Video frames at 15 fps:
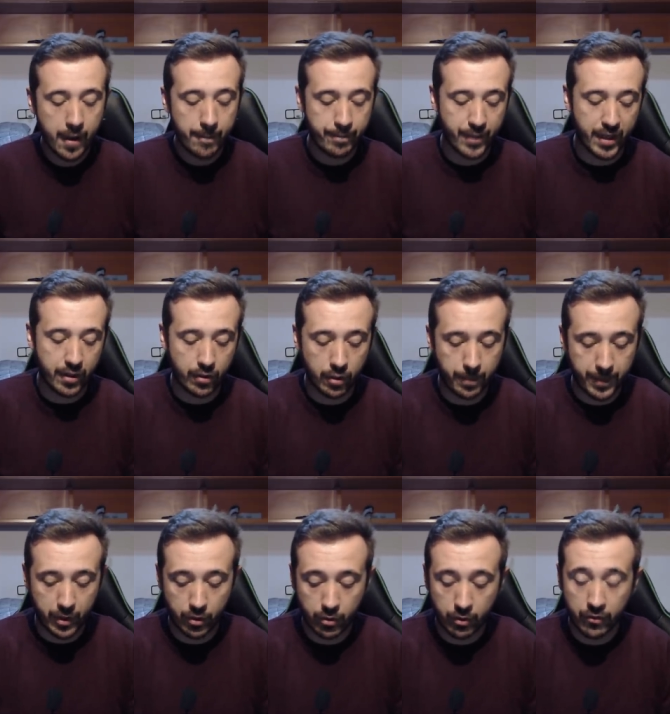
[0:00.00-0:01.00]
Pero,
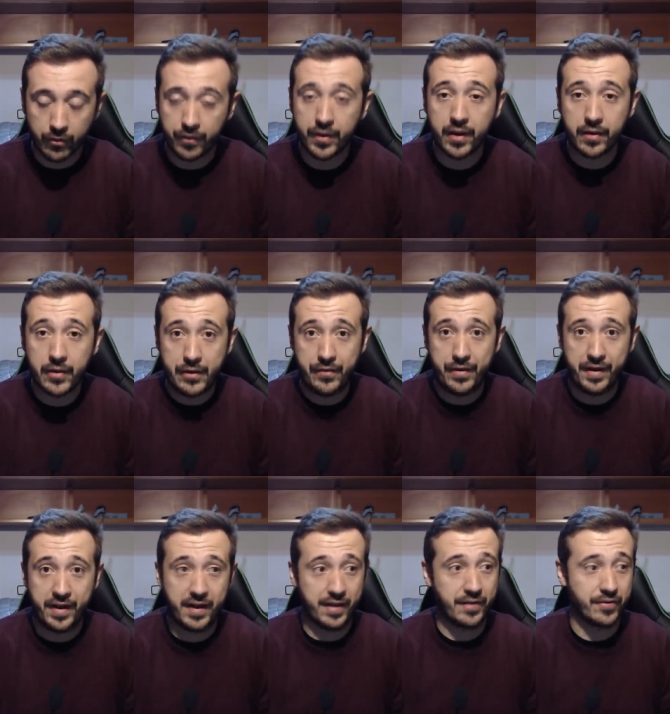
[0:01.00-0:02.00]
pero confío en
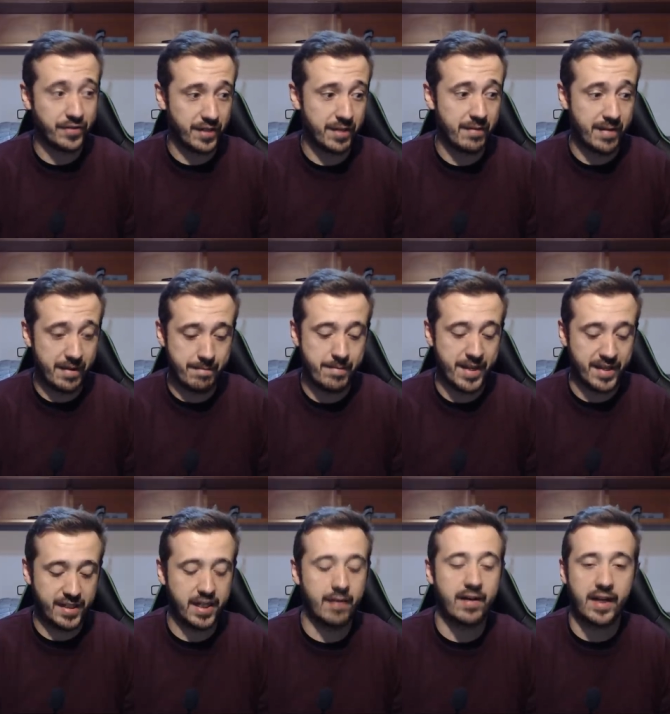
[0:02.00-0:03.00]
Ferrari, no sé,
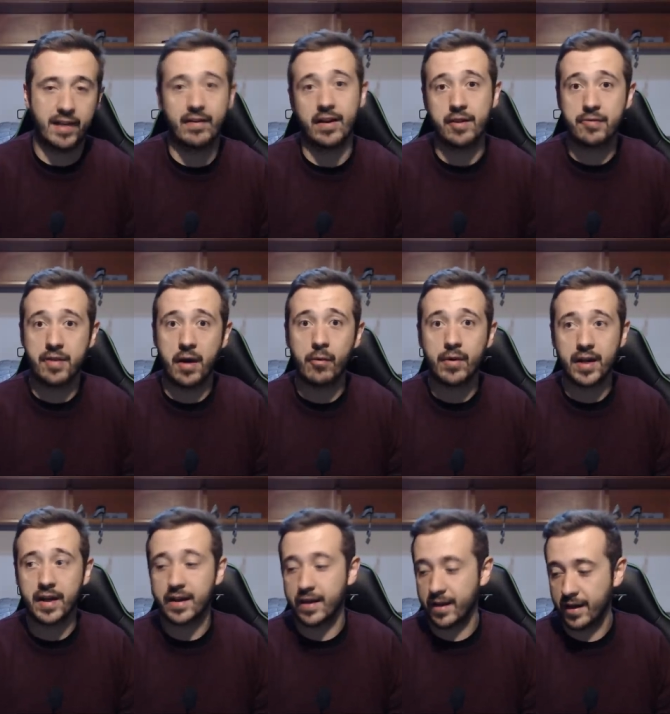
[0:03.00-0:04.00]
pensaba que iban a dar una
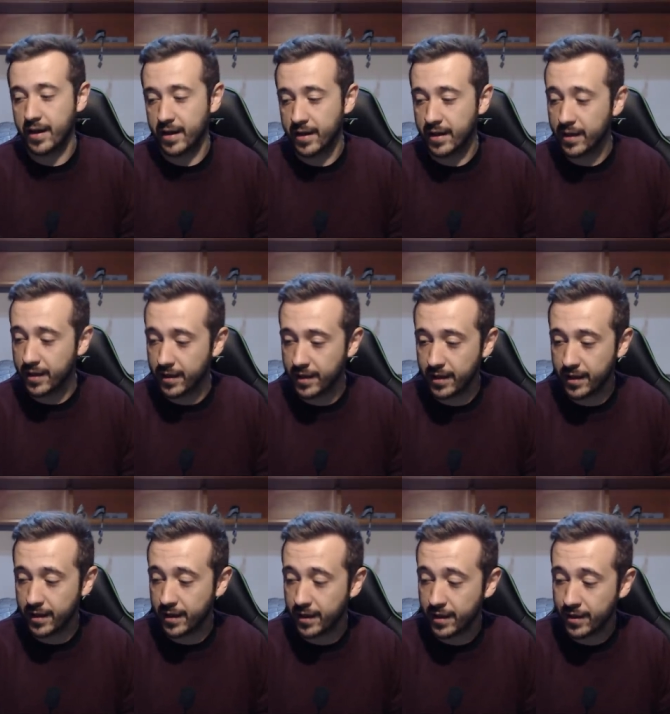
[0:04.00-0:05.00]
buena carrera
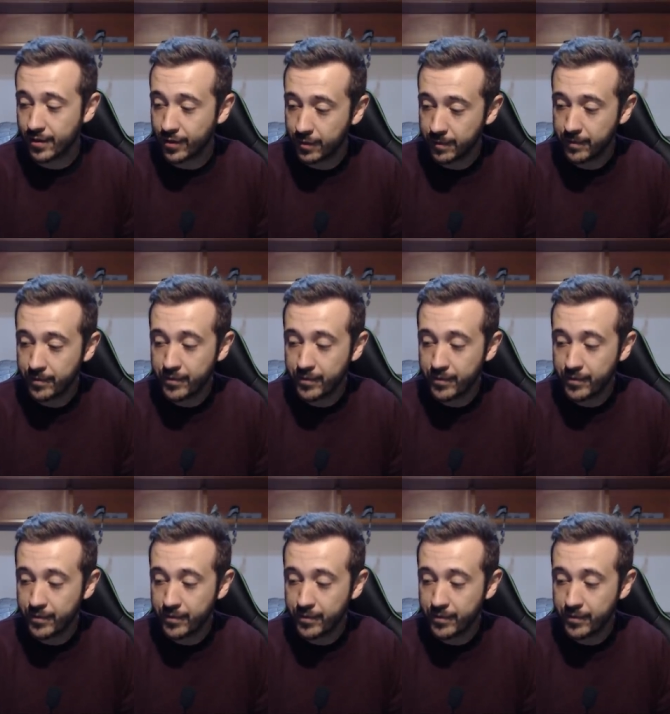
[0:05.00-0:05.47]
y no.